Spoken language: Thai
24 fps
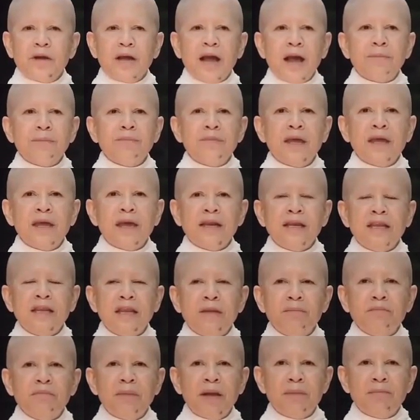กรรมในอดี
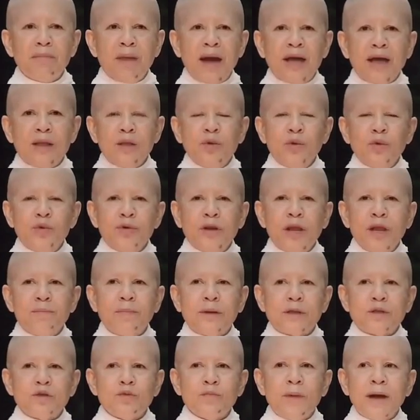ตมันมาอยู่ใน
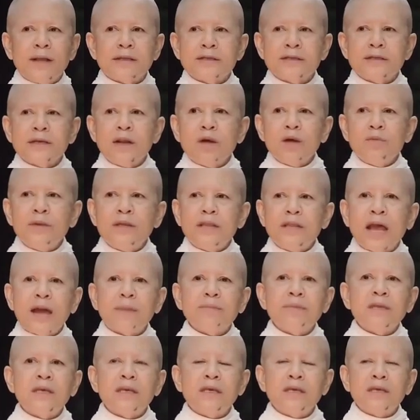ปัจจุบัน ซึ่งเรามี
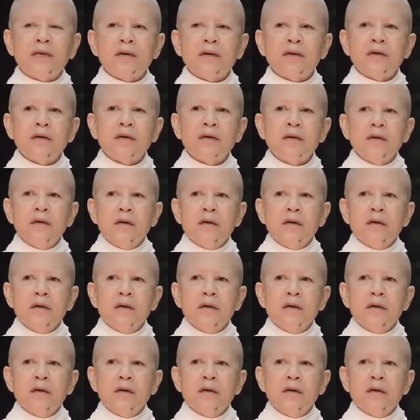น้ำดีเยอะ